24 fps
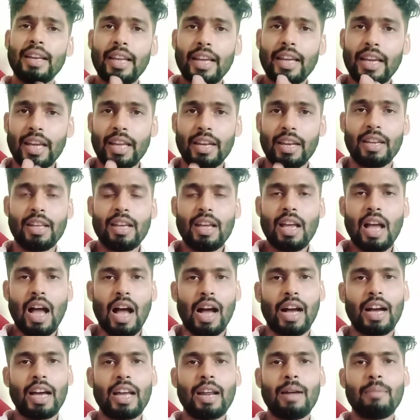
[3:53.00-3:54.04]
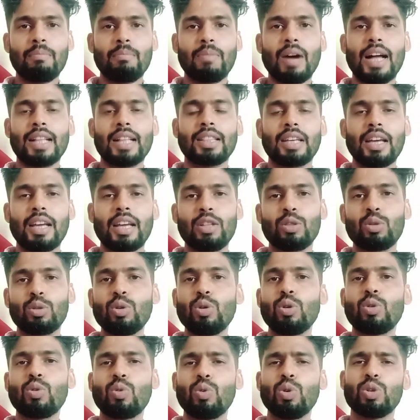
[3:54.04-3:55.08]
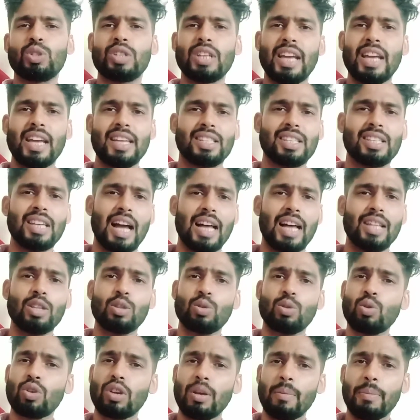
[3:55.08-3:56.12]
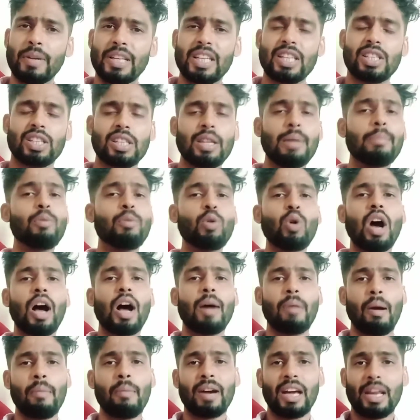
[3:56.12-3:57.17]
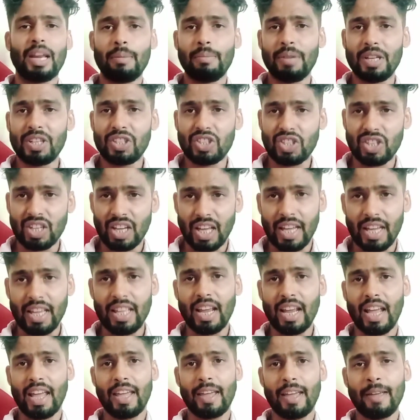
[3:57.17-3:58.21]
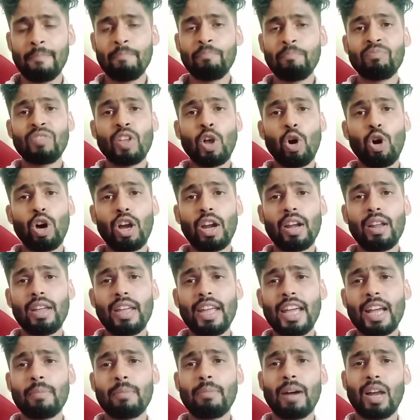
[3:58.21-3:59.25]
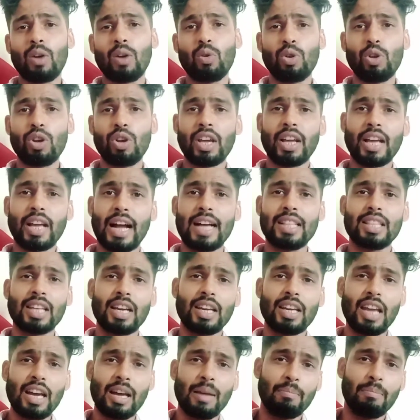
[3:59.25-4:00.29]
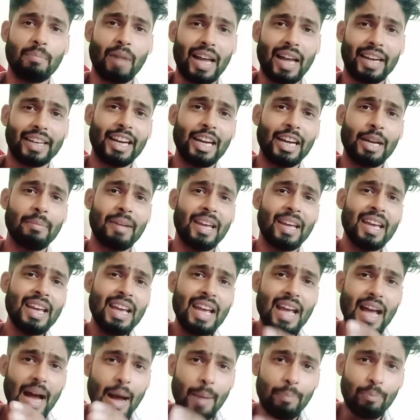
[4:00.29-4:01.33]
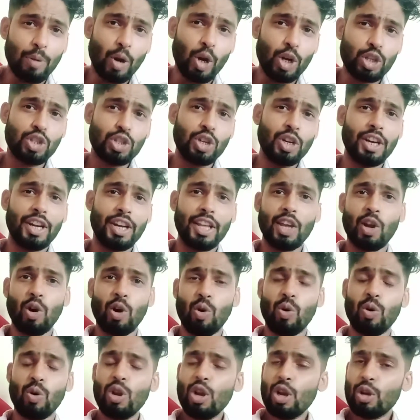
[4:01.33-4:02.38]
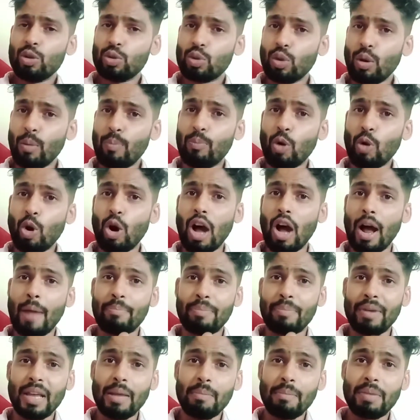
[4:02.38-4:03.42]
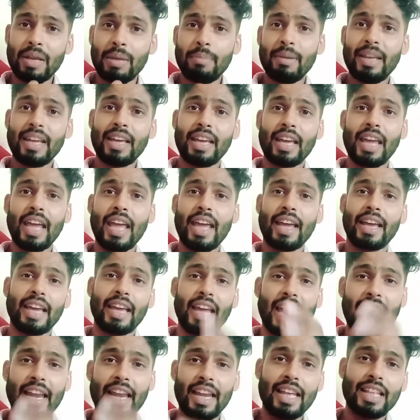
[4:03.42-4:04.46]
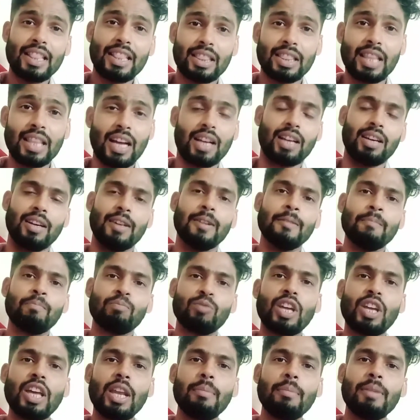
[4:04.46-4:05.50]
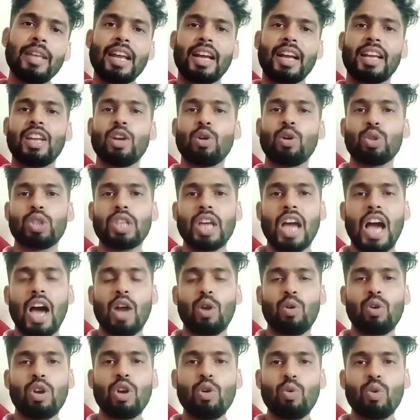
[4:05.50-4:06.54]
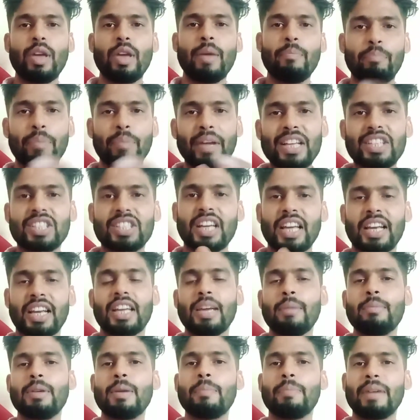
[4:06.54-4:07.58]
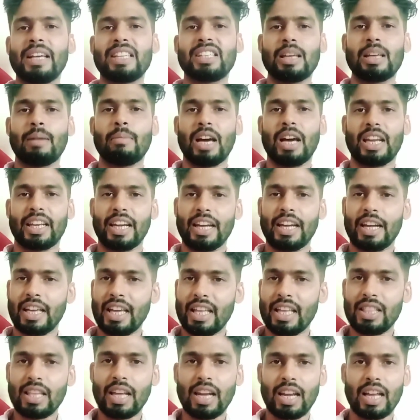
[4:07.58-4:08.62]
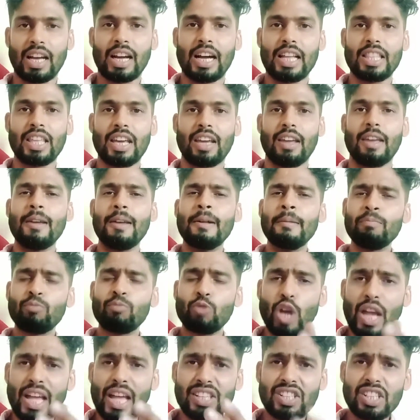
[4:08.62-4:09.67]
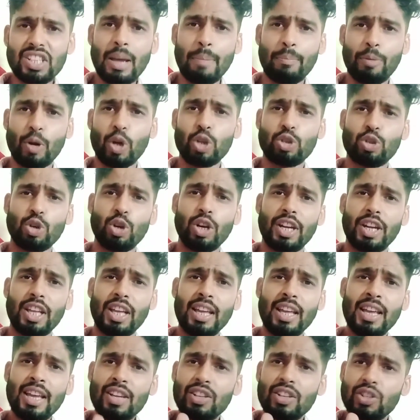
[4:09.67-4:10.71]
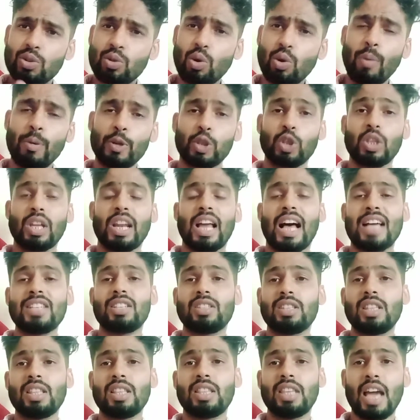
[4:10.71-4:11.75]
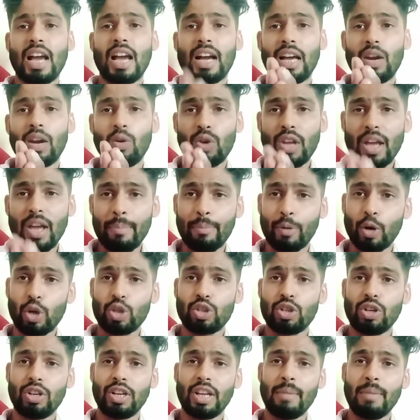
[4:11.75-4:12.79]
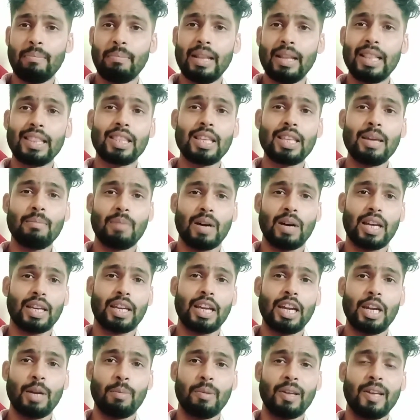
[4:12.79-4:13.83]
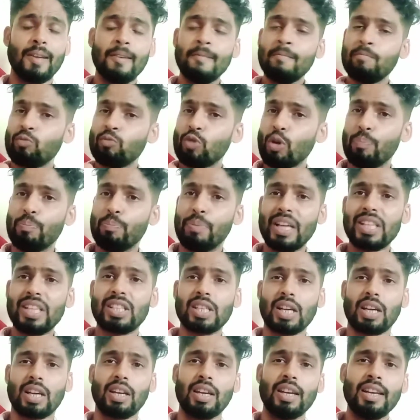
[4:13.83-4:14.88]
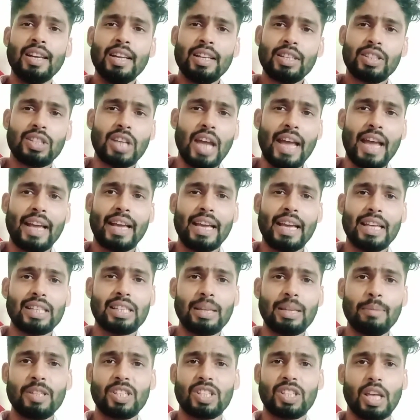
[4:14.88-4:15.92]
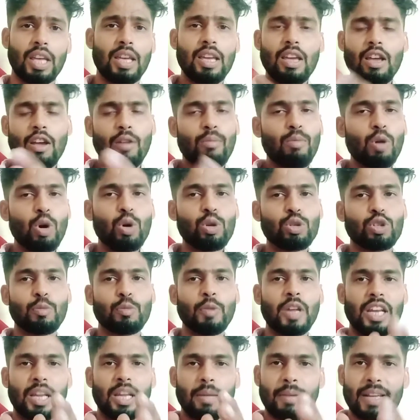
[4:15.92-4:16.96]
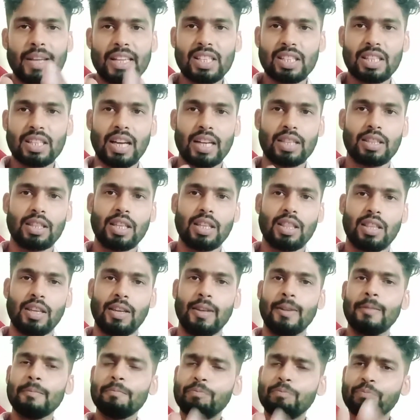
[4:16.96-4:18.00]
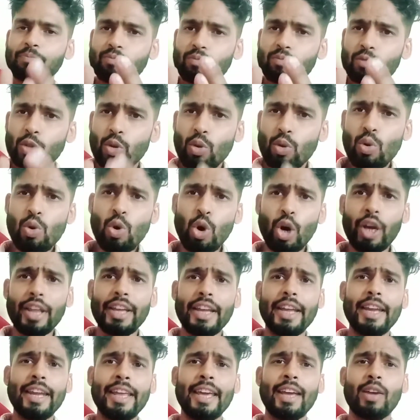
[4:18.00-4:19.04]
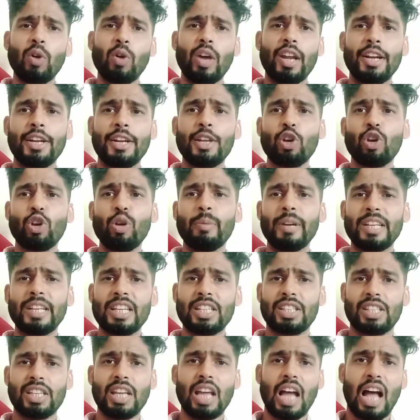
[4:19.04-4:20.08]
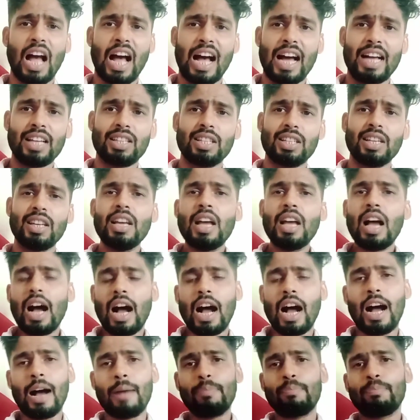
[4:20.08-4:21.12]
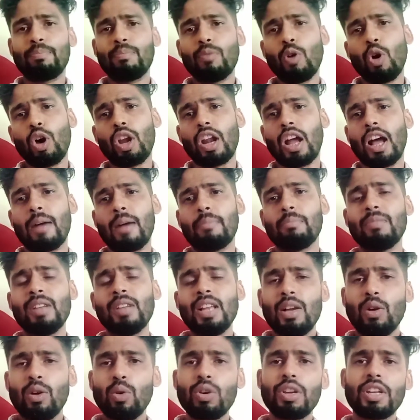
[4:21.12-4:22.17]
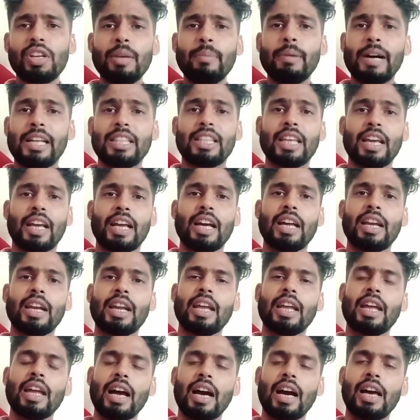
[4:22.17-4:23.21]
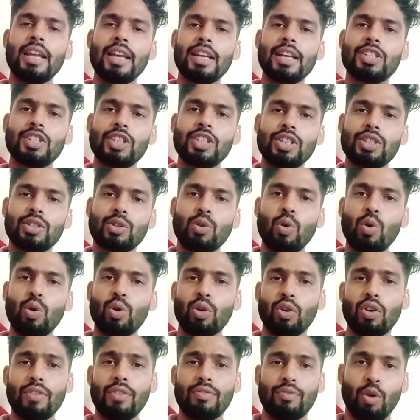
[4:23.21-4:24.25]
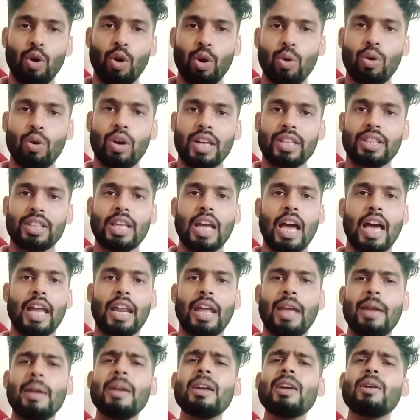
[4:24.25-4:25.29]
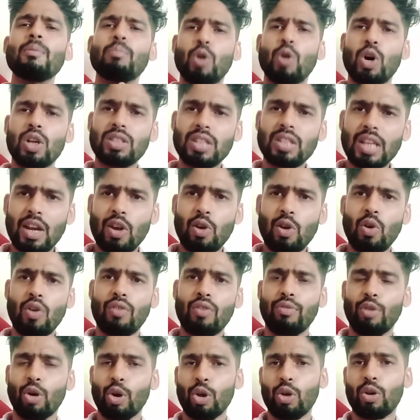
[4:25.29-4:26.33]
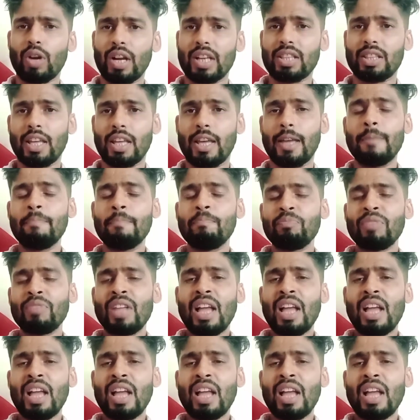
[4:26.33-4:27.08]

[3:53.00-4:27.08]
लेकिन अगर हम बात कहें तो कुछ ऐसी आदतों की वजह से वो अब हमारे बीच नहीं रहे हैं और एक बार उन्होंने कहा कि अगर मार्केट में अपॉर्चुनिटी हो तो वो अपनी बीबी के गहने तक गिरवी रखने को तैयार होंगे उन्हें बेच करके भी पैसा मार्केट के अंदर लगा देंगे तो ऐसी अपॉर्चुनिटी को वो तलाशते थे अगर उन्हें अपॉर्चुनिटी मिलती मार्केट में तो बेशक चाहे कैसे भी सही वो उसमें निवेश करते थे और क्वालिटी की वजह से आज आप और हम उनकी बातें कर रहे हैं हर एक चीज़ को उनकी फॉलो करते आ रहे हैं बहुत सारे लोग फॉलो करते हैं